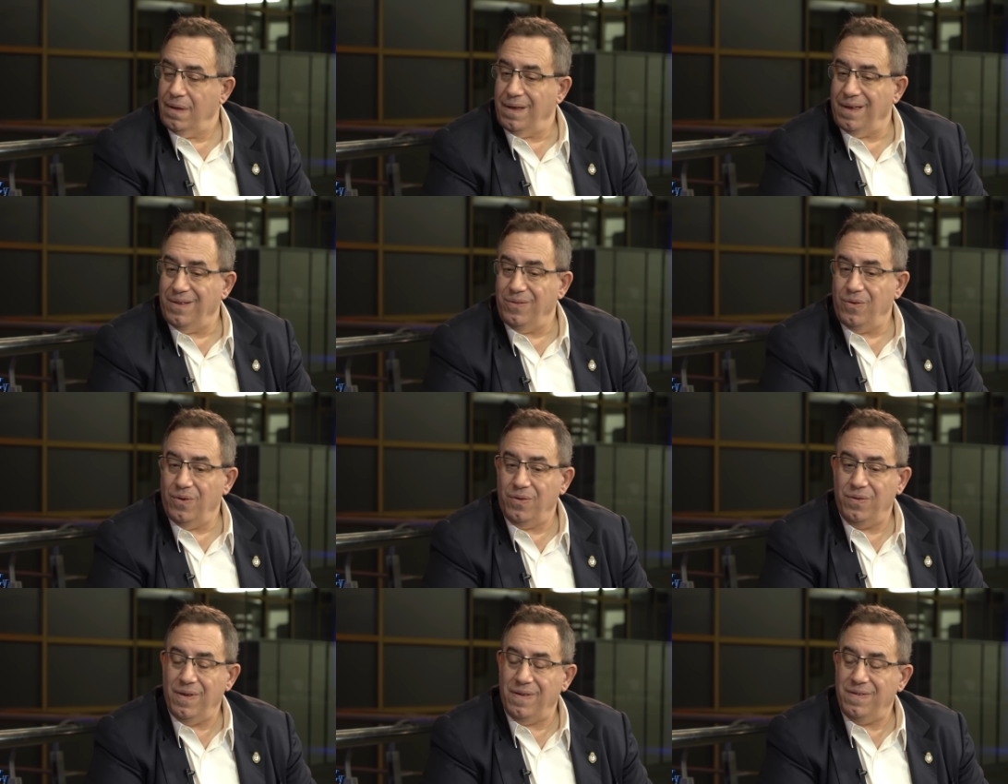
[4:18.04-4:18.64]

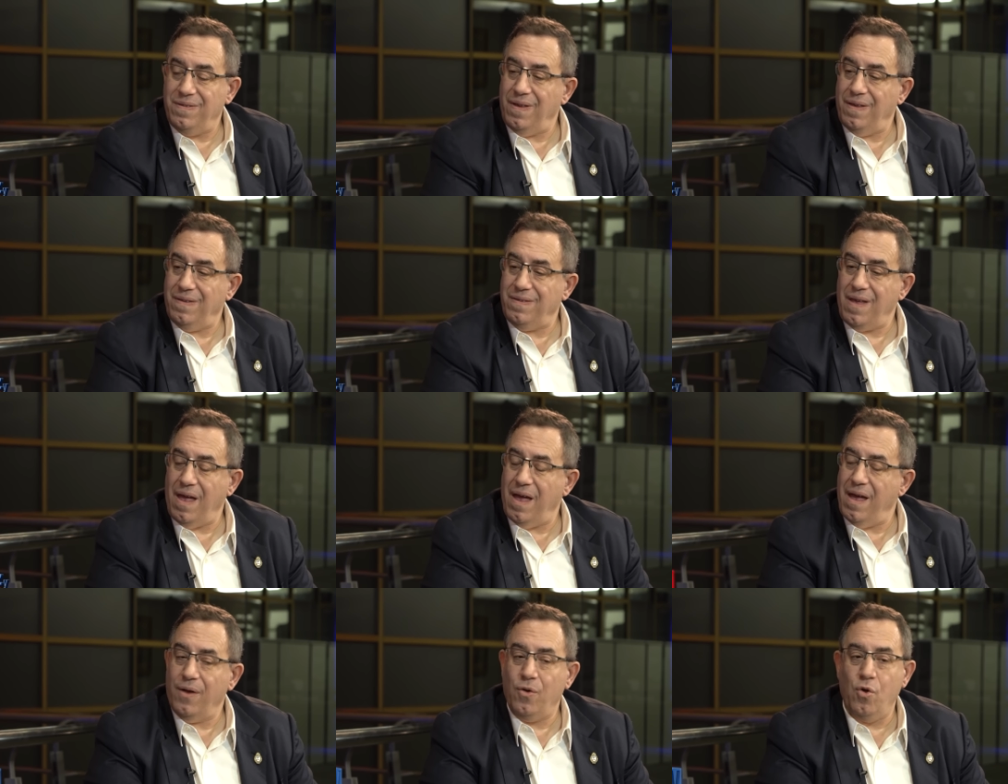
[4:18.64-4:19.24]
Entonces
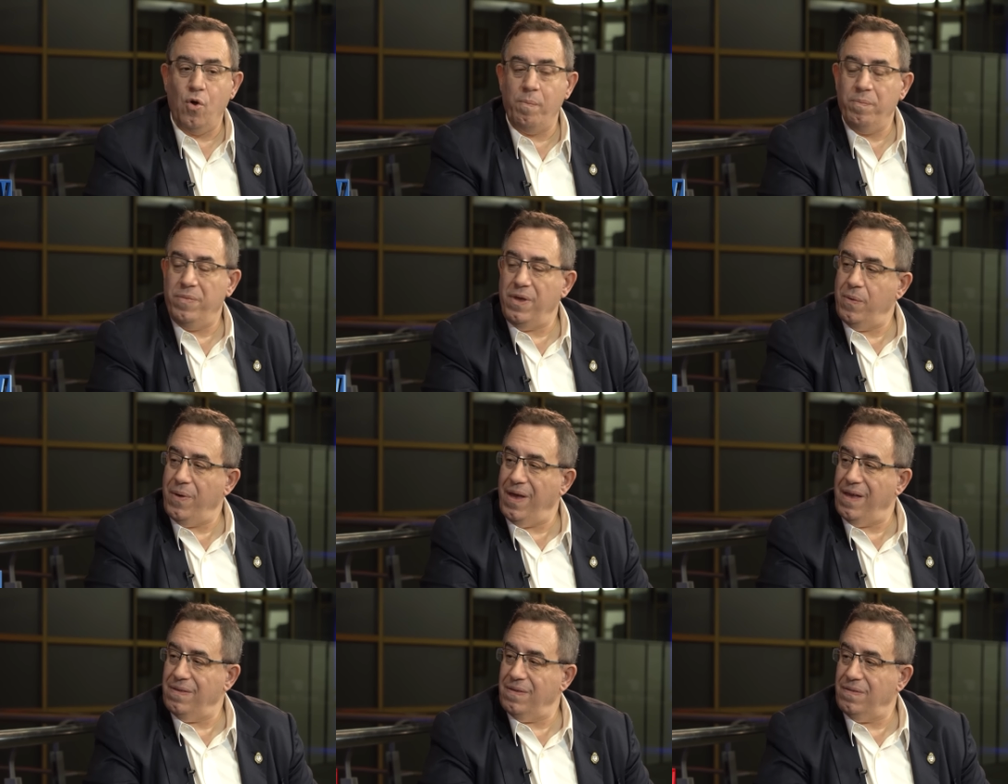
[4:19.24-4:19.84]
esa
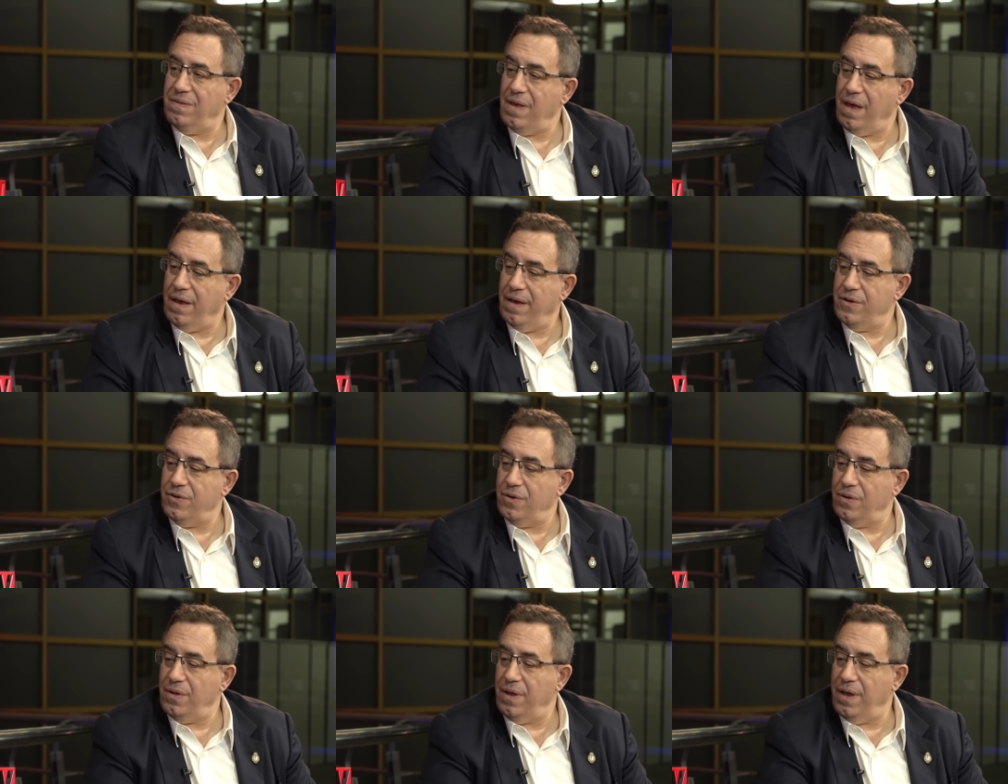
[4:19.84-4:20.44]
convivencia
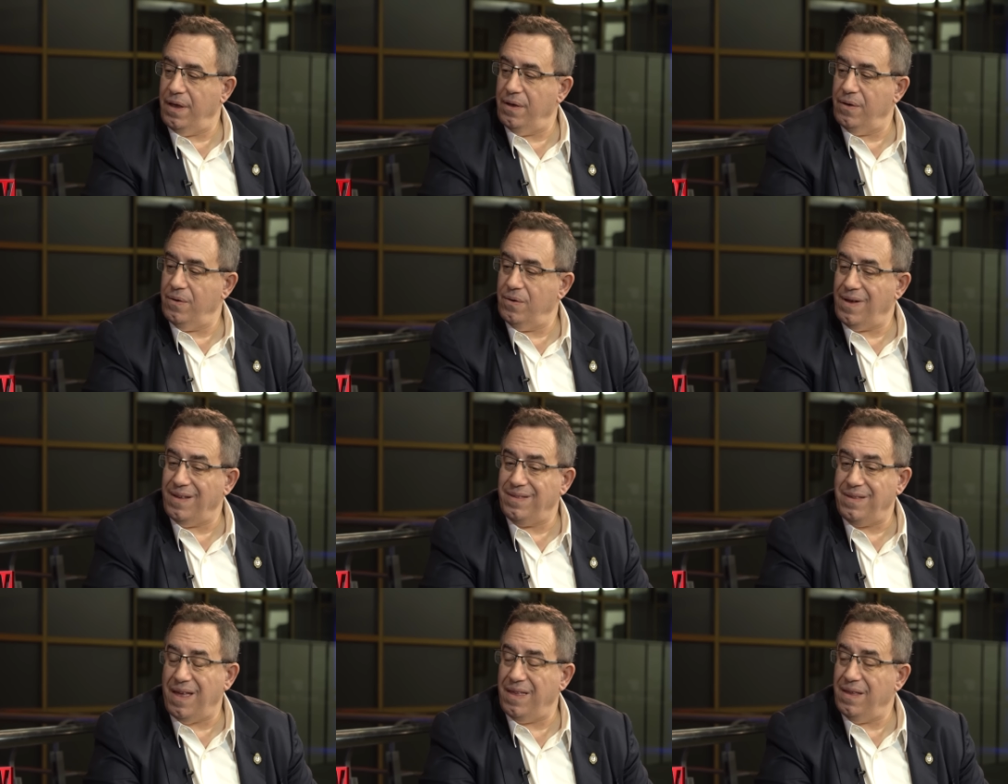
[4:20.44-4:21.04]
que yo
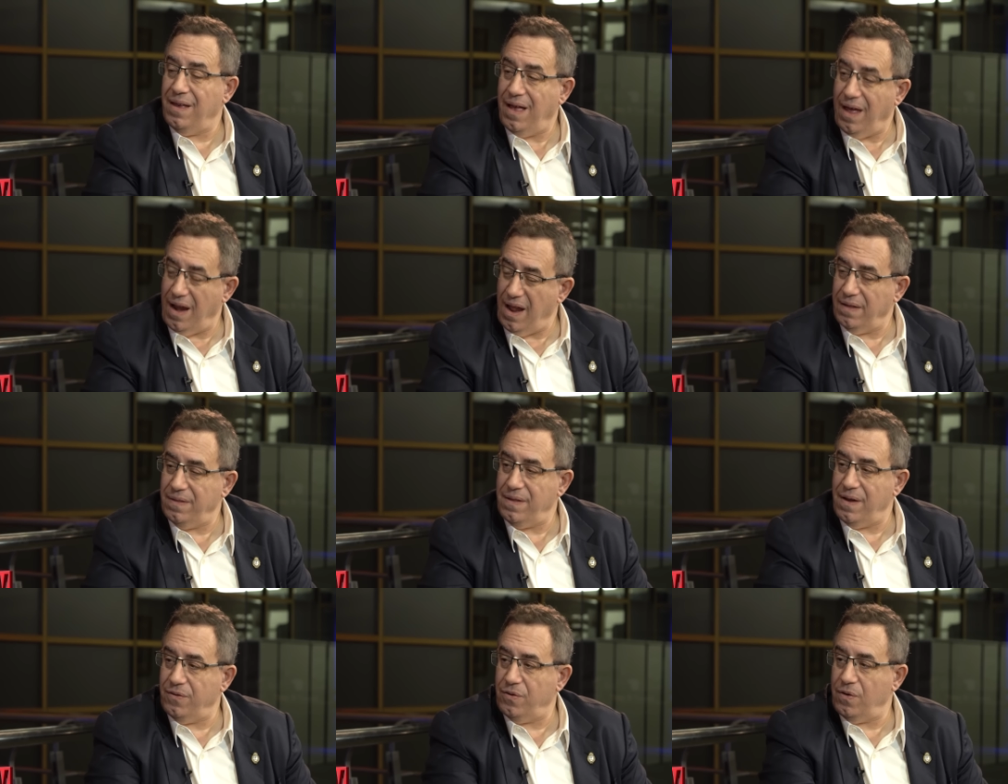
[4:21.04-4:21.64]
tengo, hasta de
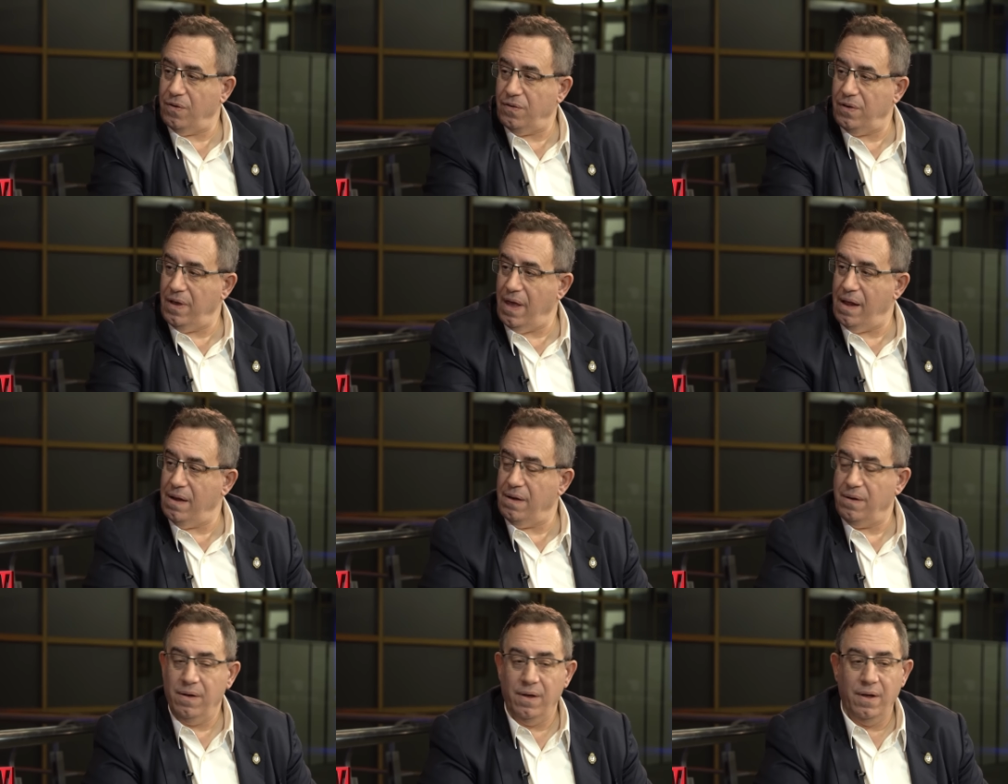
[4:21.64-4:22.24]
carácter
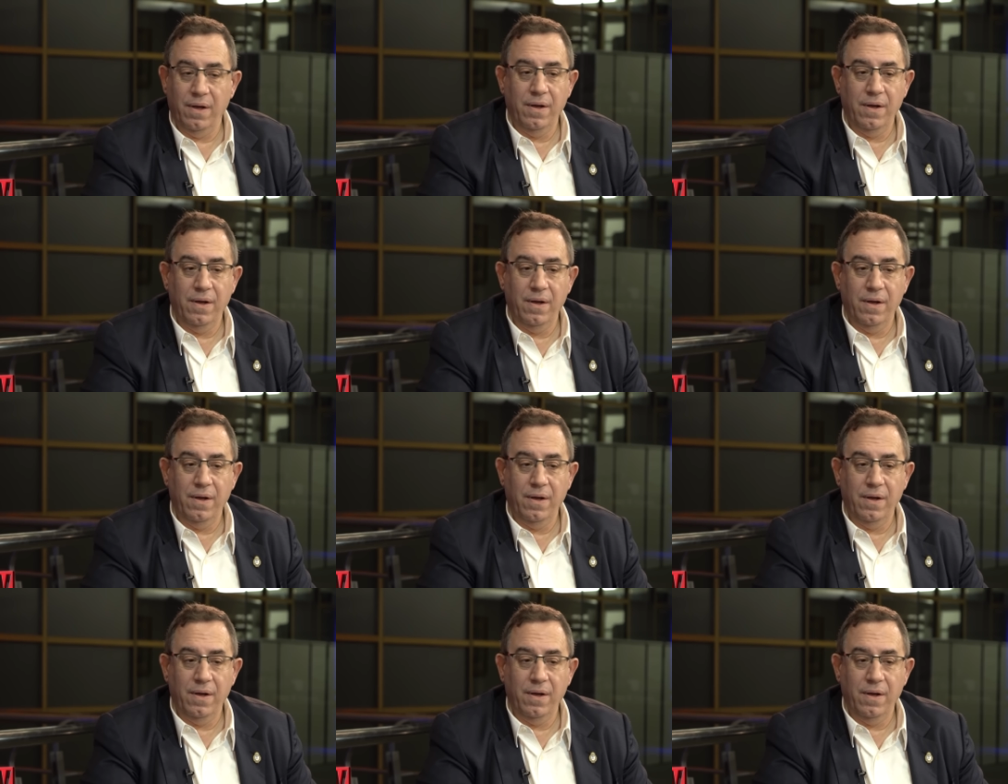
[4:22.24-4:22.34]
social,